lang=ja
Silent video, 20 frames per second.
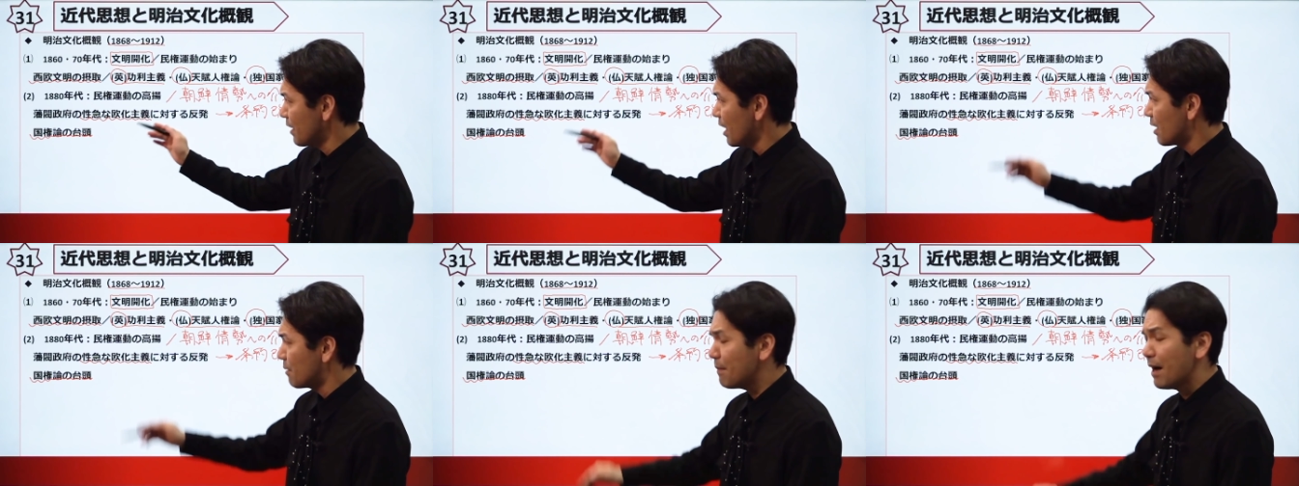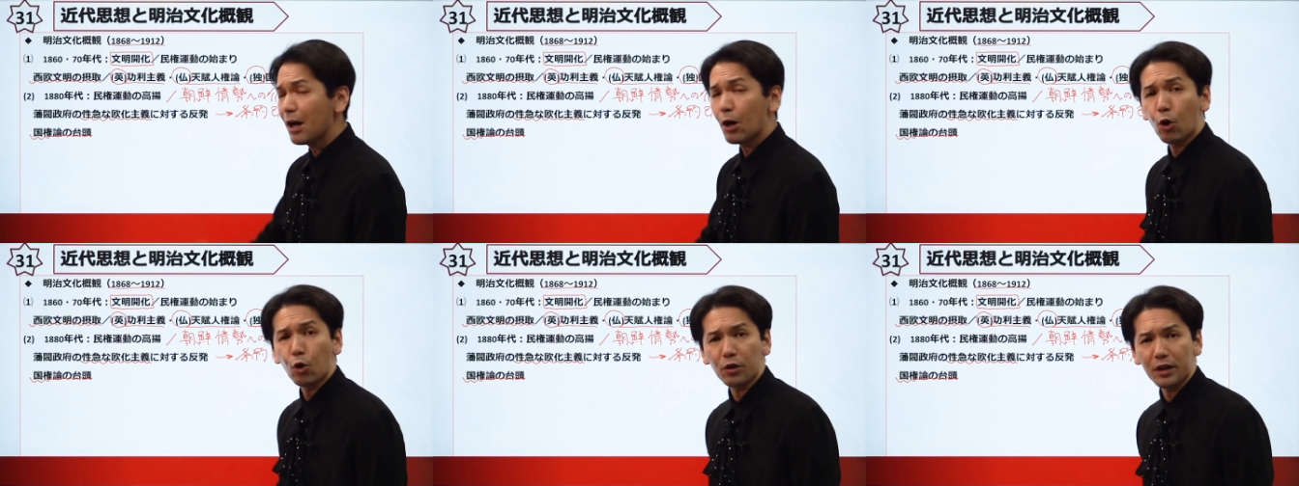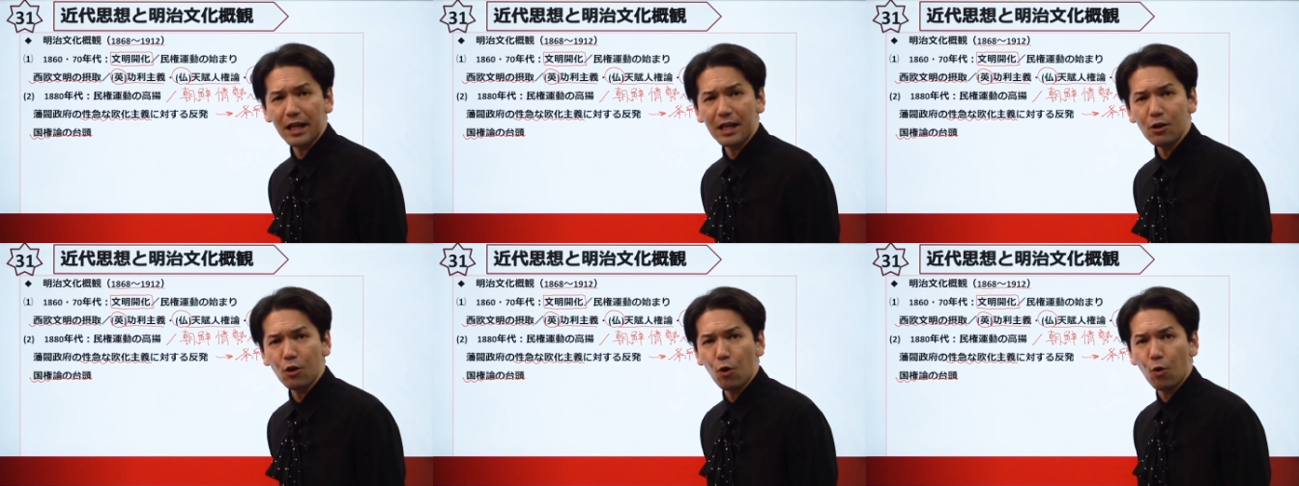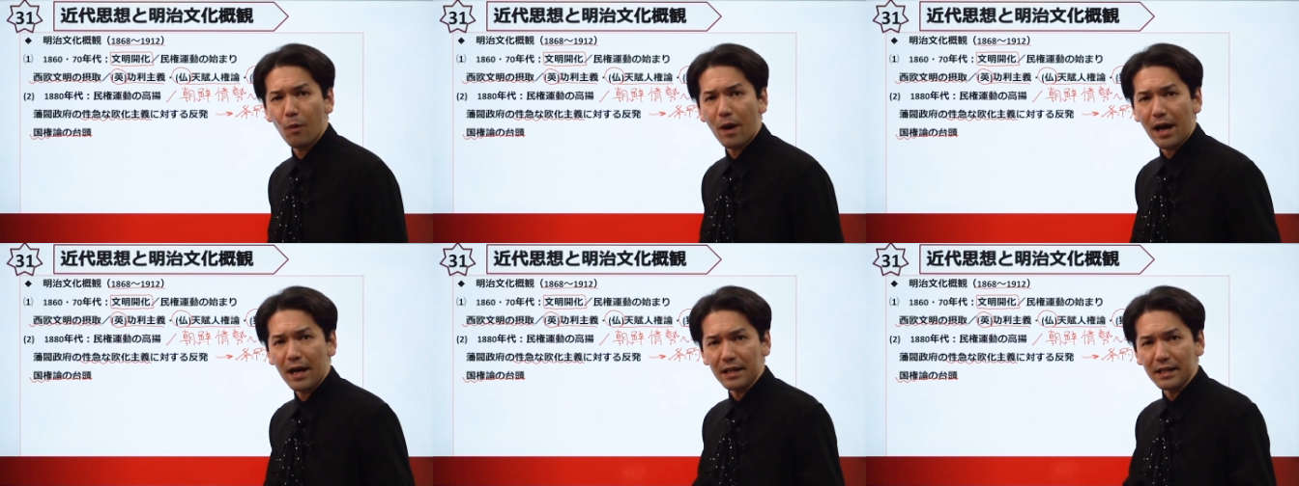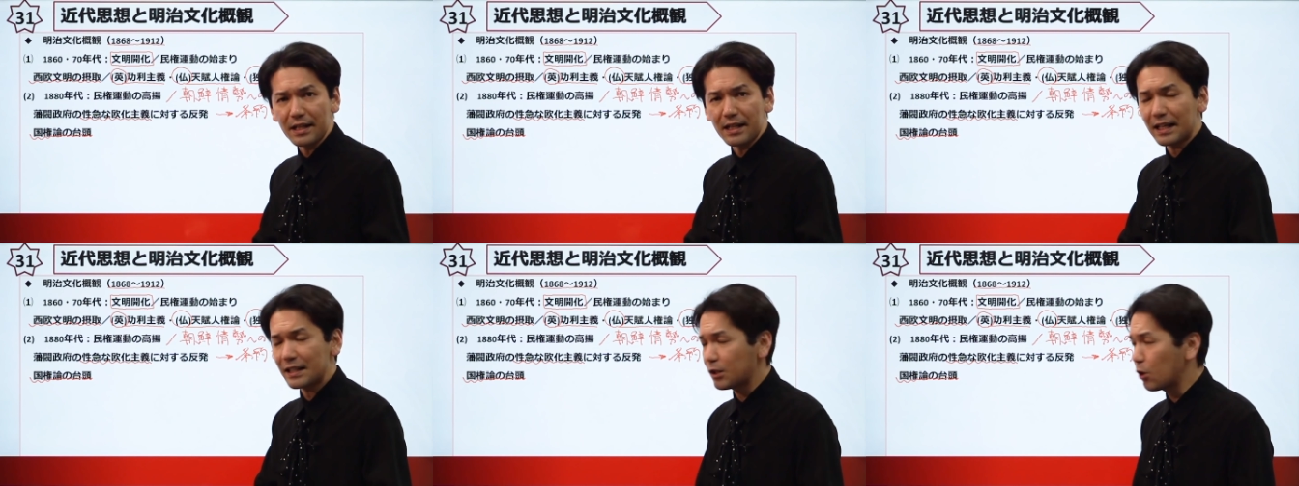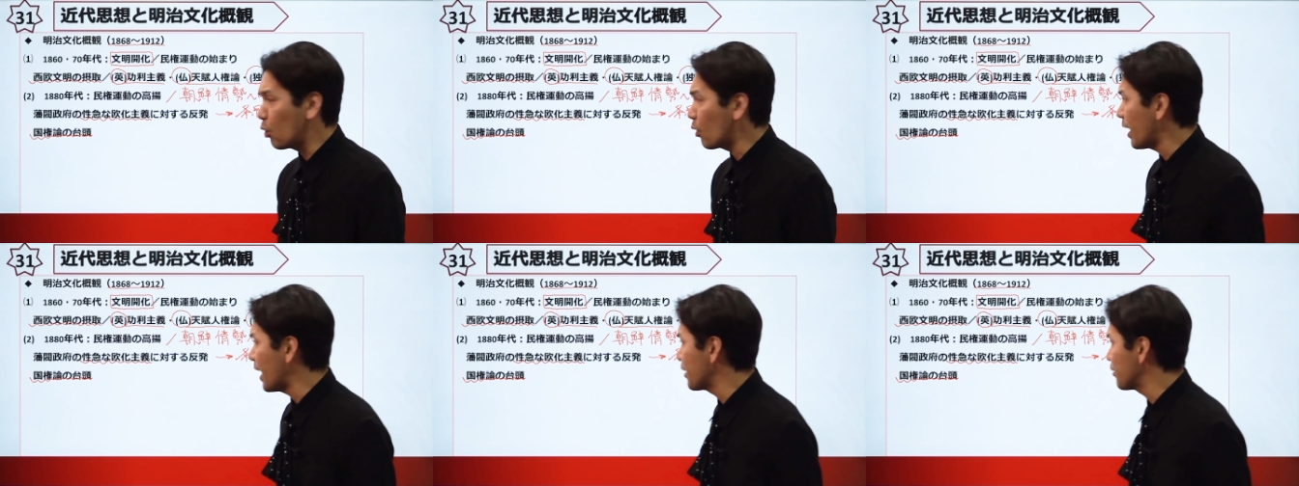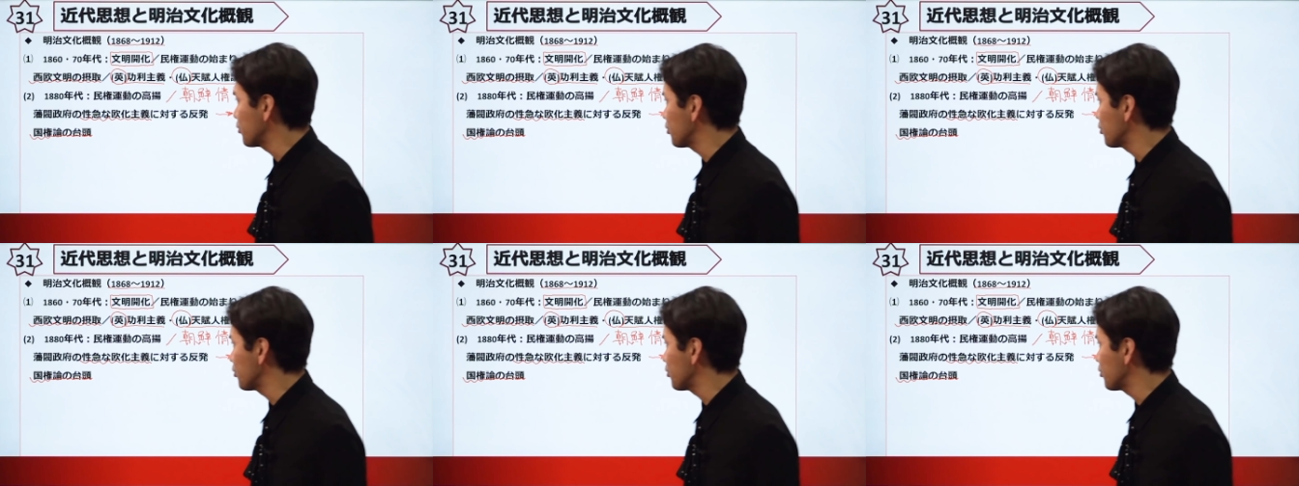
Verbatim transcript: まあ、国権論は言い方を変える